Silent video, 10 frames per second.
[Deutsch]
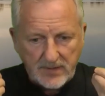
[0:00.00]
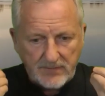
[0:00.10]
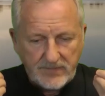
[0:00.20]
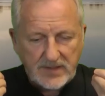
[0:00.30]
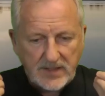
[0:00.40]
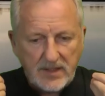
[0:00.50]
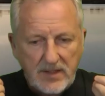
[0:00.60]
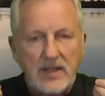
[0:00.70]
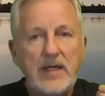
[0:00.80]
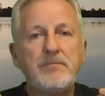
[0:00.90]
wieder
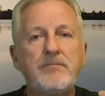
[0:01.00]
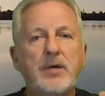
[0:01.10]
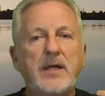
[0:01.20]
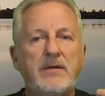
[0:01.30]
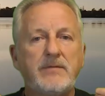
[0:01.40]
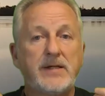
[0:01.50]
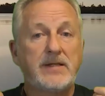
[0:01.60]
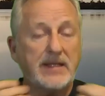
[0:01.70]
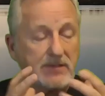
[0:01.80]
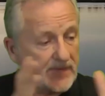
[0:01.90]
Leben bringen will, das,